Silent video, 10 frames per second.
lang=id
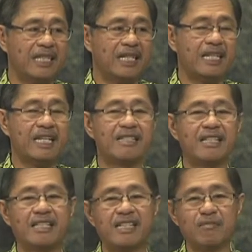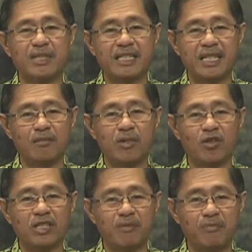Nah, sehingga dengan demikian bahwa
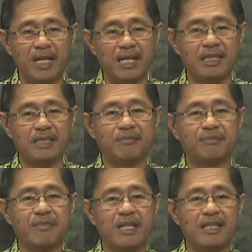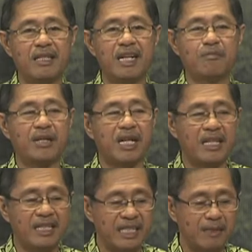ke depan dengan
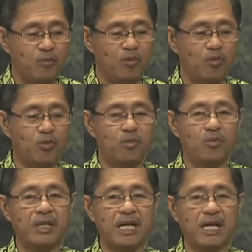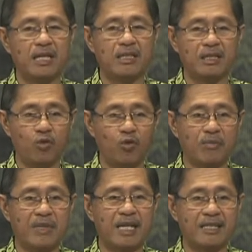peranan ibu yang
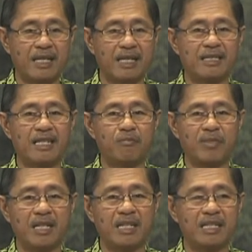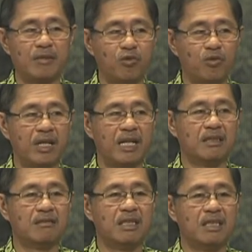luar biasa, dengan peranan ibu
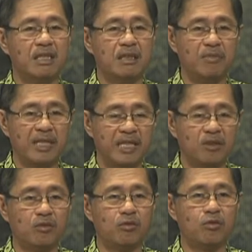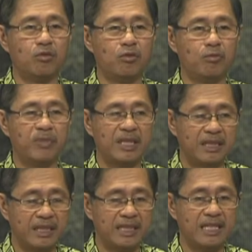yang begitu
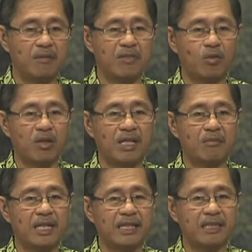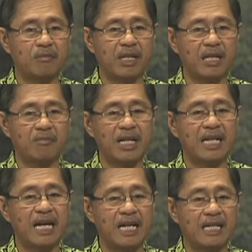penting dalam keluarga, maka kita berharap
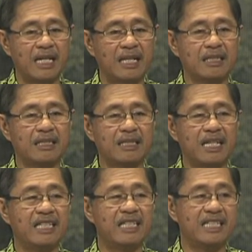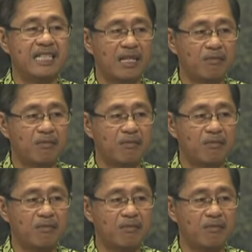anak-anak yang dididik dalam